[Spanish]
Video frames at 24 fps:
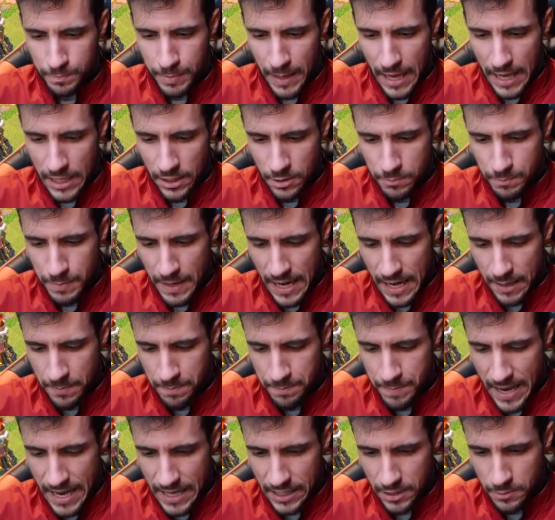Paz, paz,
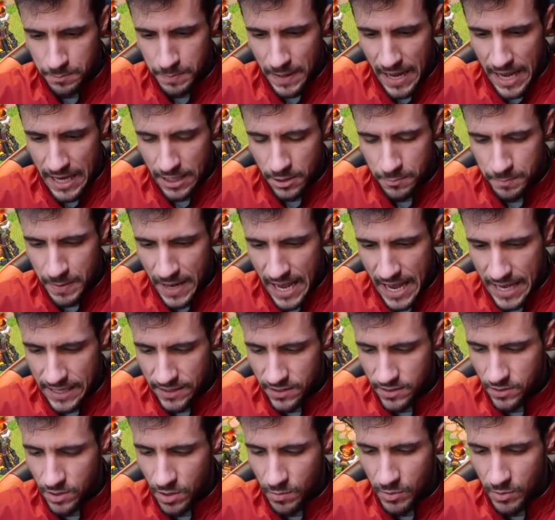paz, paz, paz